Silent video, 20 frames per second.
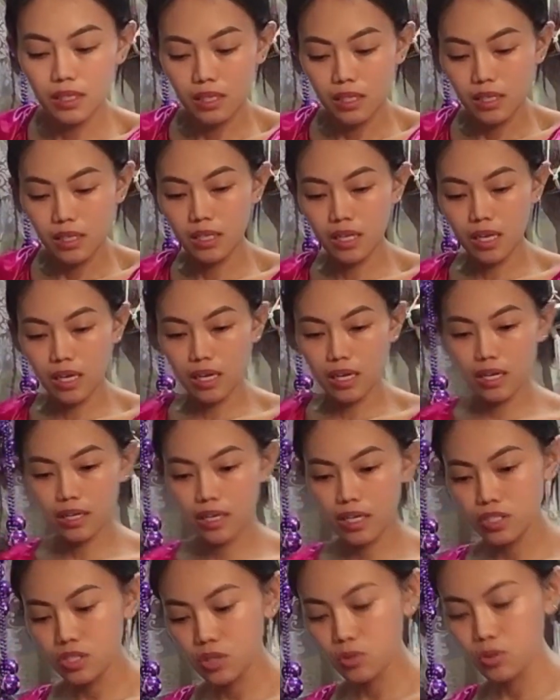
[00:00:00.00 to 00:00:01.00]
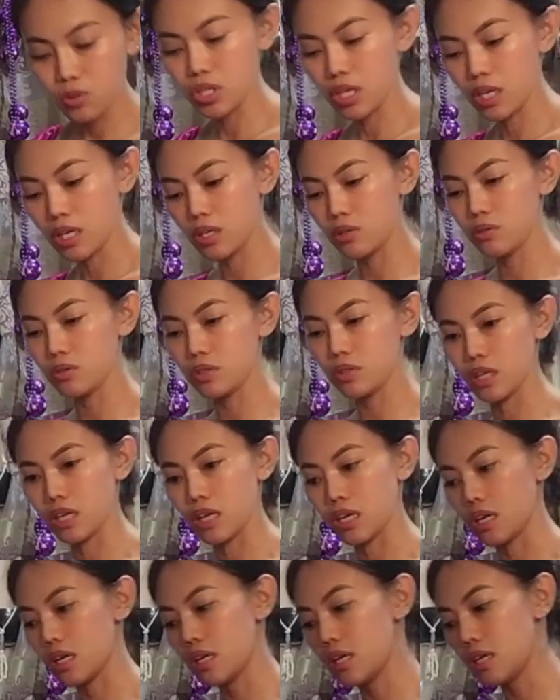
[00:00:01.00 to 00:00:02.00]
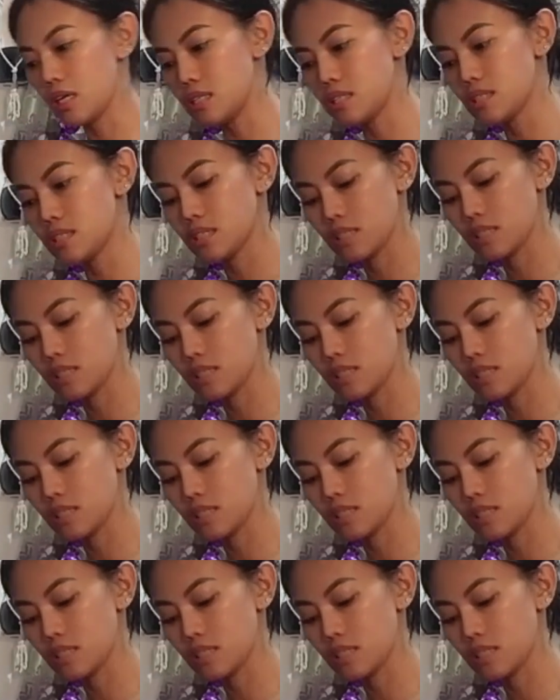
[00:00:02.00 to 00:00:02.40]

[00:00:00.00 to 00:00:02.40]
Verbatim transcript: I-arrange ko siya ngayon, guys.